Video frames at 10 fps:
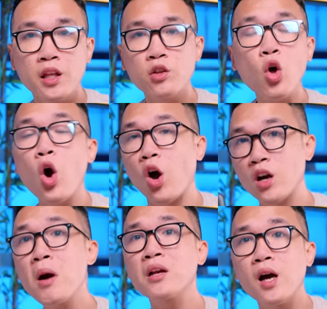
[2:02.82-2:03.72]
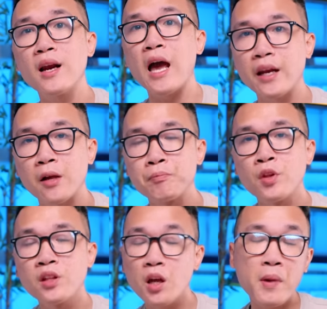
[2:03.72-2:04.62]
thì tôi hỏi các bạn ngược lại này
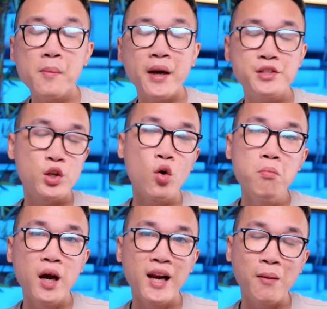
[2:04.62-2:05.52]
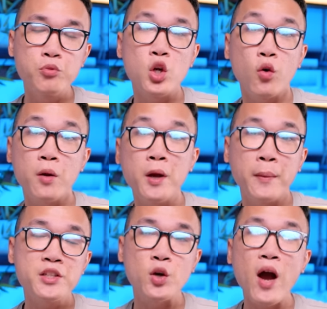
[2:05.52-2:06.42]
thế máy máy chiếu 15 triệu hay máy
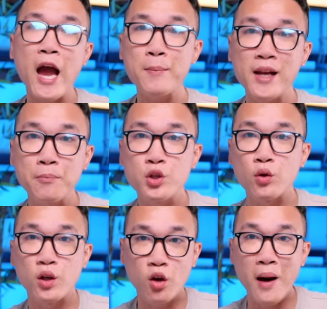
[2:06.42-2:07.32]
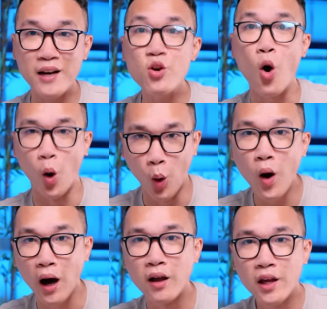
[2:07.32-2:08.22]
máy chiếu 25 triệu thì nó bán cho hổ
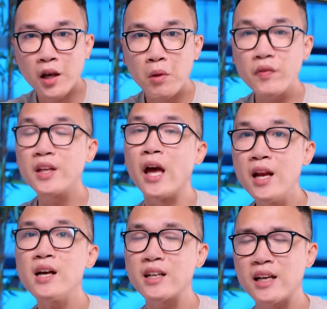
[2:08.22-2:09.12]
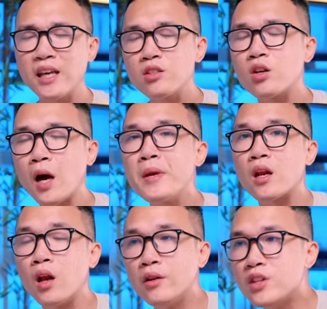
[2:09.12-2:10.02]
à bởi vì đấy là cái sự khác
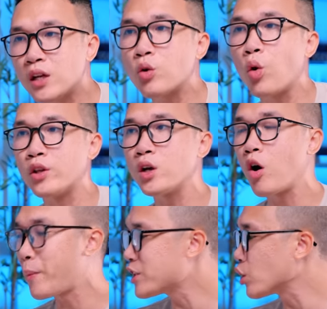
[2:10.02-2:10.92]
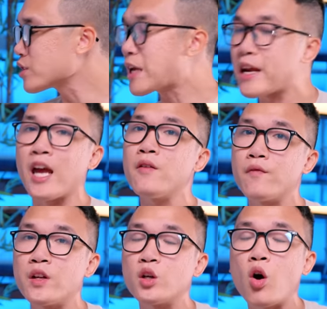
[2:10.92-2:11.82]
biệt lớn nhất của những con máy chiếu giá rẻ
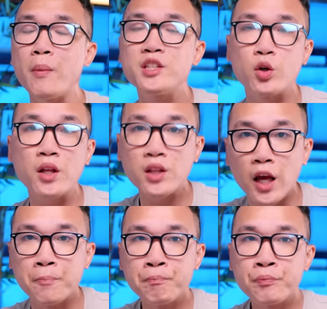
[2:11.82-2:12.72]
và những con máy chiếu đắt tiền